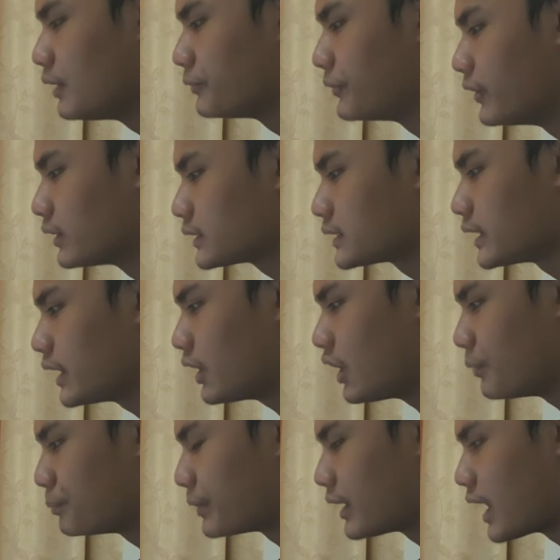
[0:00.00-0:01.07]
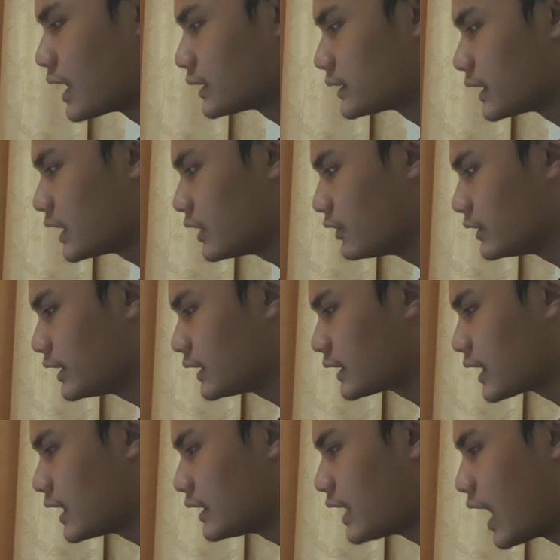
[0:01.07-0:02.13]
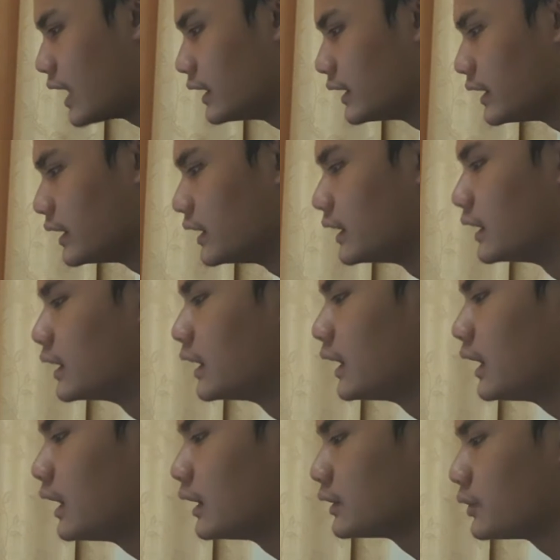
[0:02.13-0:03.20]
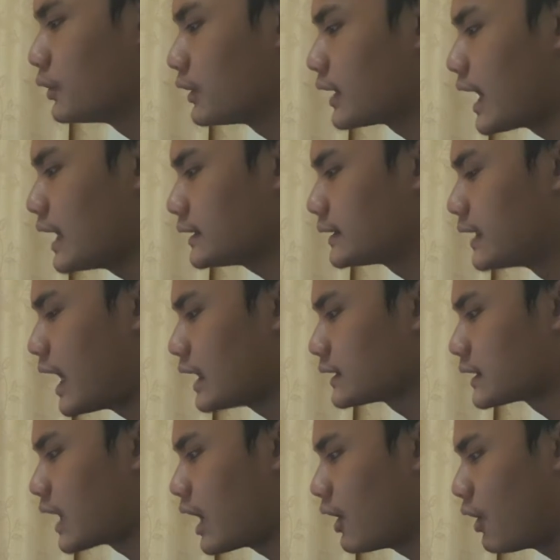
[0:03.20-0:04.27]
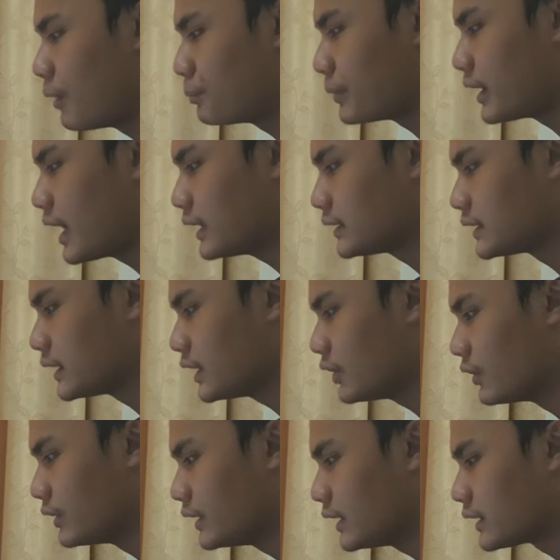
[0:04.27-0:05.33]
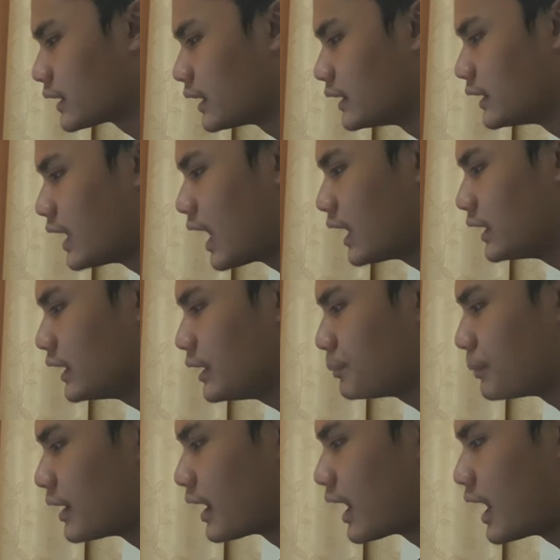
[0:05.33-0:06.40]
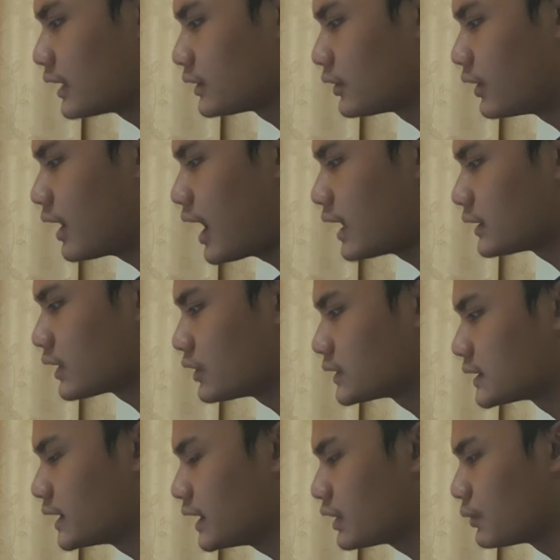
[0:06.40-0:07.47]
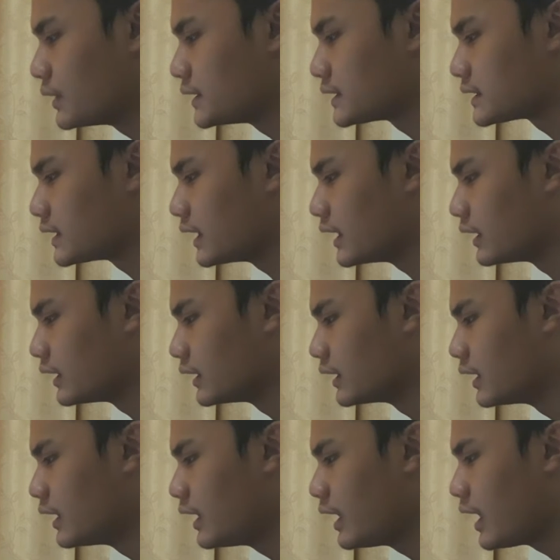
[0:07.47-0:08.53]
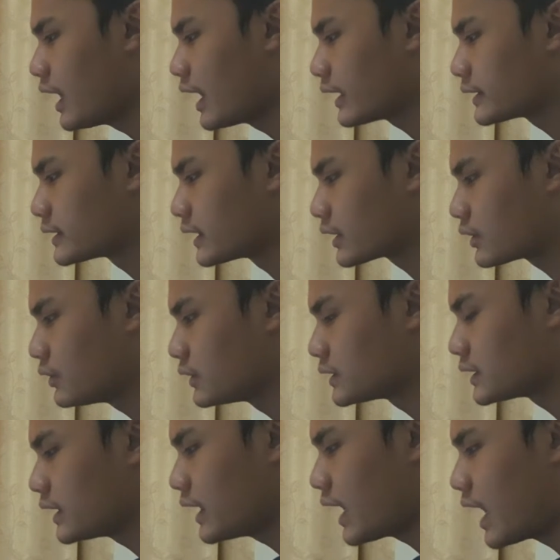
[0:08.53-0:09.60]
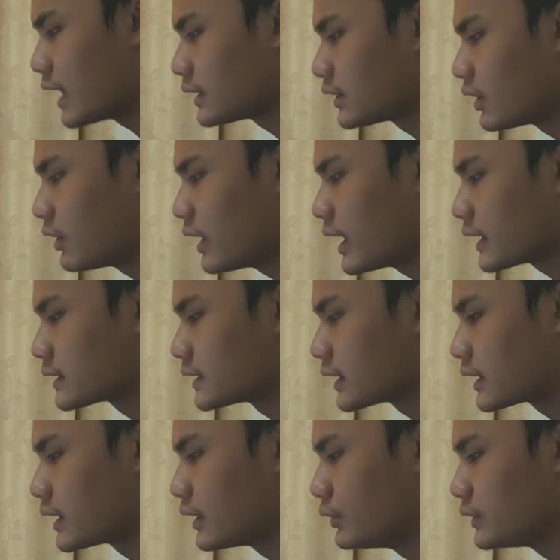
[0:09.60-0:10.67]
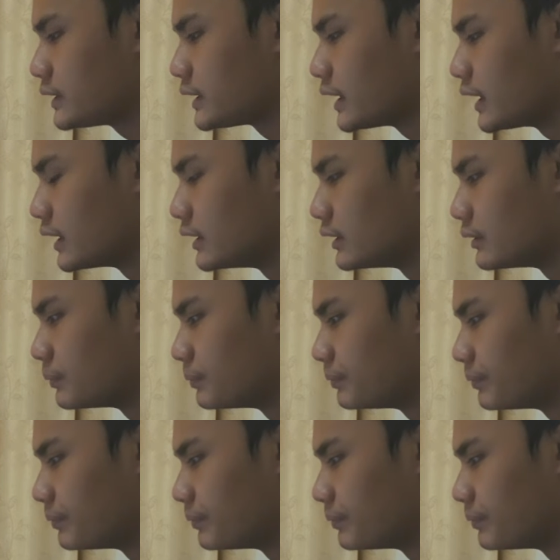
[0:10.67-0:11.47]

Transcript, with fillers: Fungsi operasi unit kendali Tugas dasar operasi unit kendali pengatur atau sequencing Eksekusi atau execution